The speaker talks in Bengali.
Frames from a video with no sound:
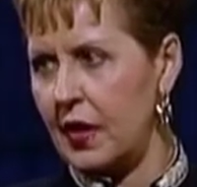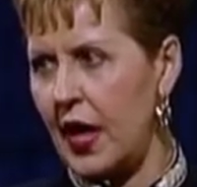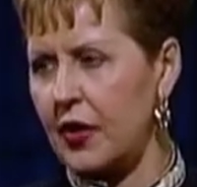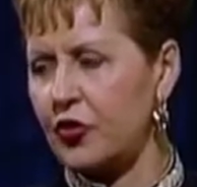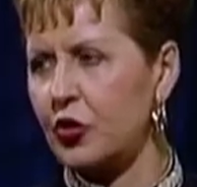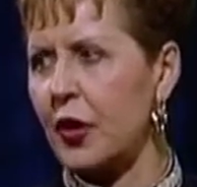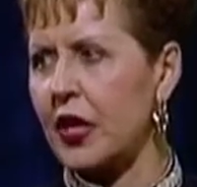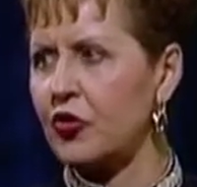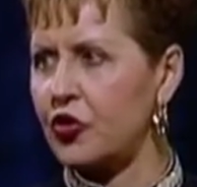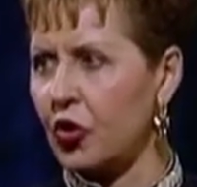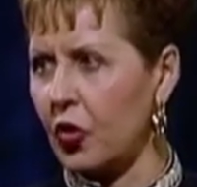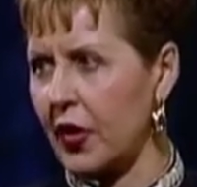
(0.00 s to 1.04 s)
ভাবা থেকেও
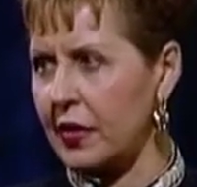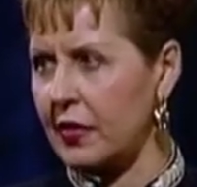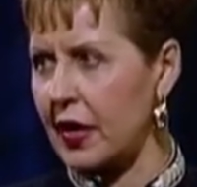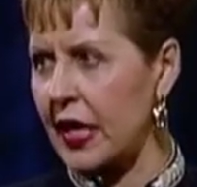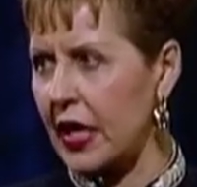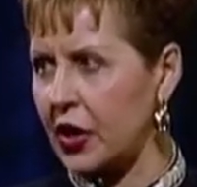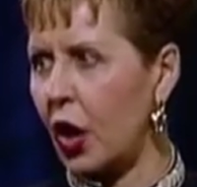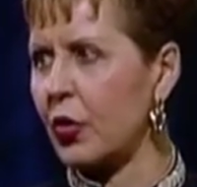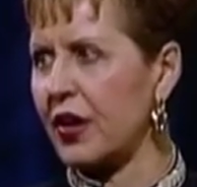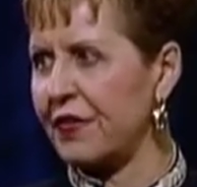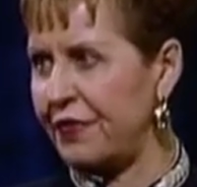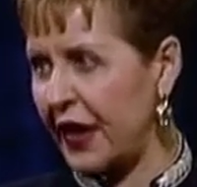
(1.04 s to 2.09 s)
বিরক্ত হতে
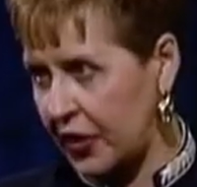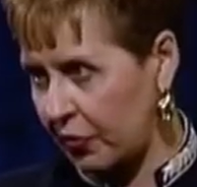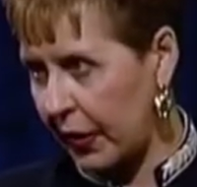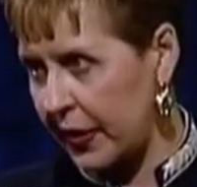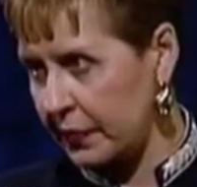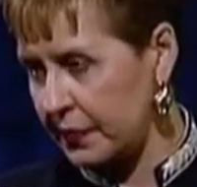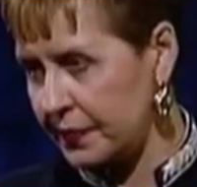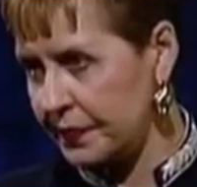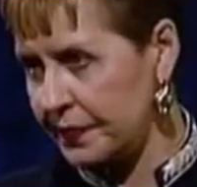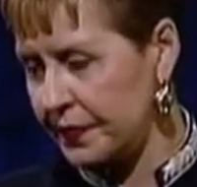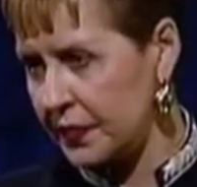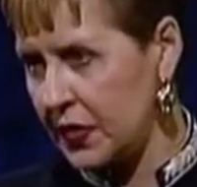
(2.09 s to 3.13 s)
হবে যা বলে
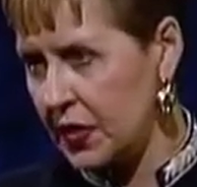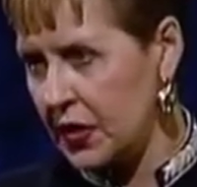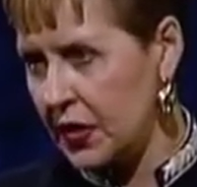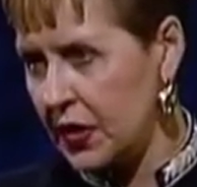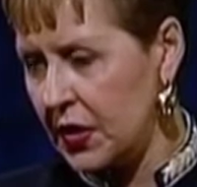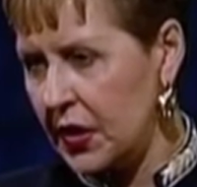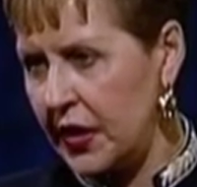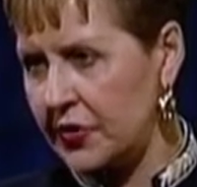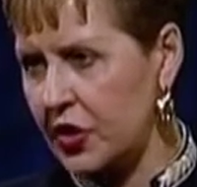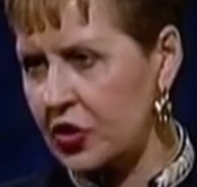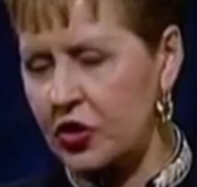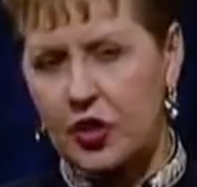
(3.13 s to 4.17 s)

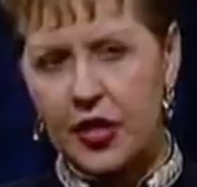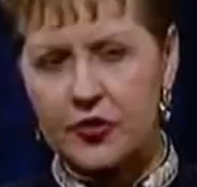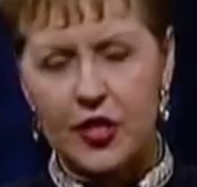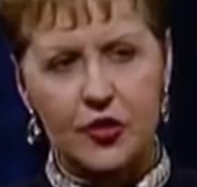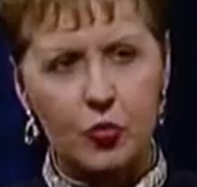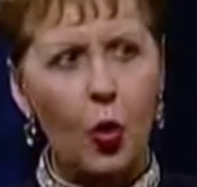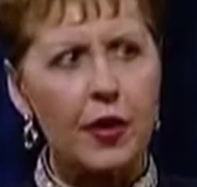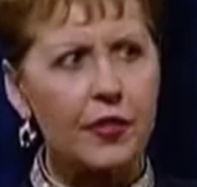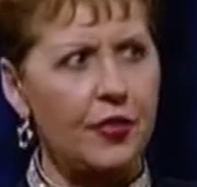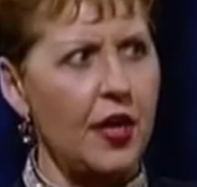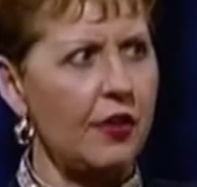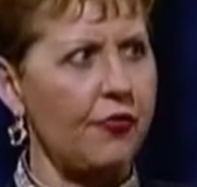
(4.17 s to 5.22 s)
আমি খুশি হব
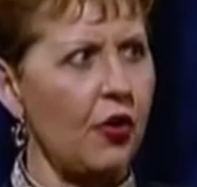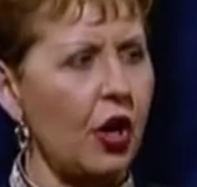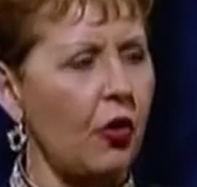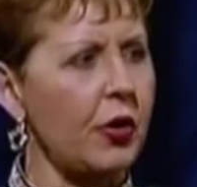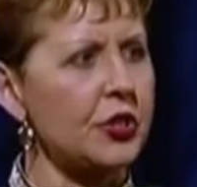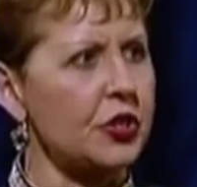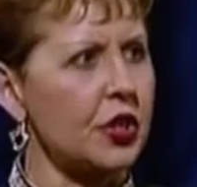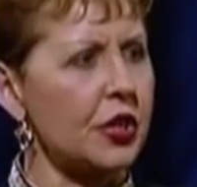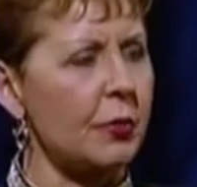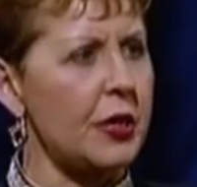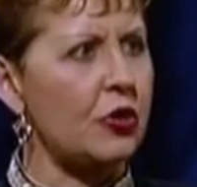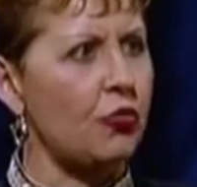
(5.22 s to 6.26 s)
তখন আমাদের
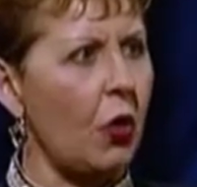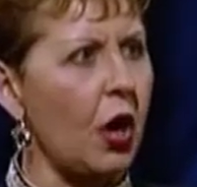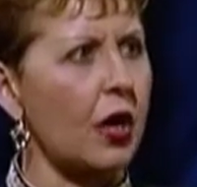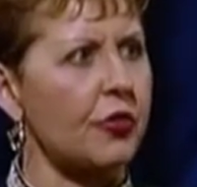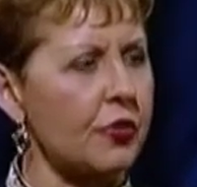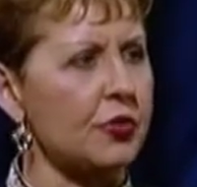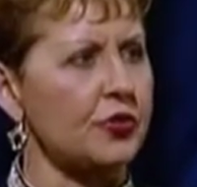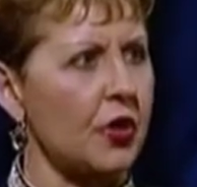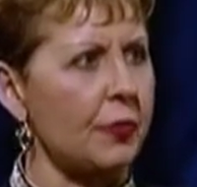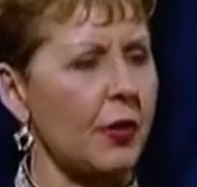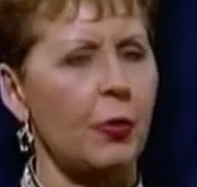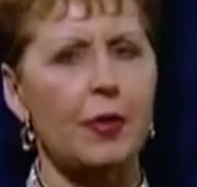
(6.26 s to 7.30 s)
ভাবা উচিত আমি
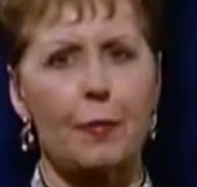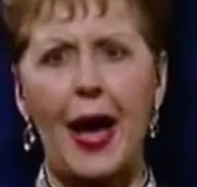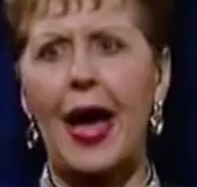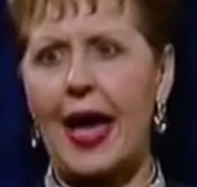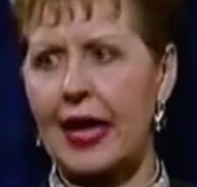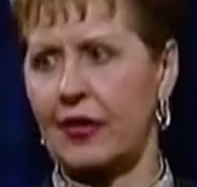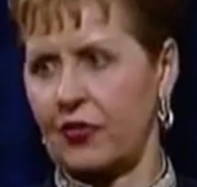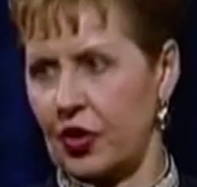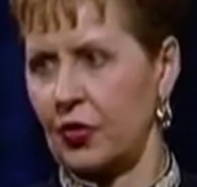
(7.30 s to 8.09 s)
এখন খুশি আছি